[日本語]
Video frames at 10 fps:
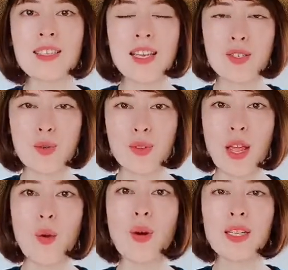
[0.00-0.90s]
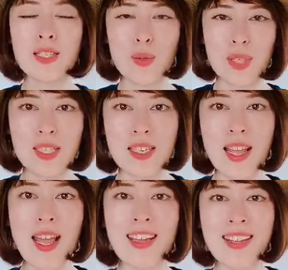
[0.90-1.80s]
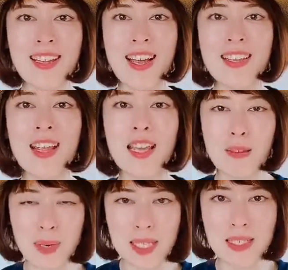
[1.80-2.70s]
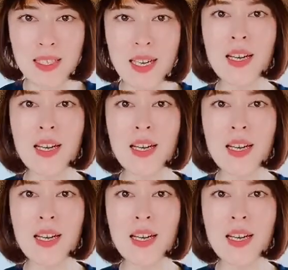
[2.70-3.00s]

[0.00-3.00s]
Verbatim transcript: セッションでお話をさせていただいています。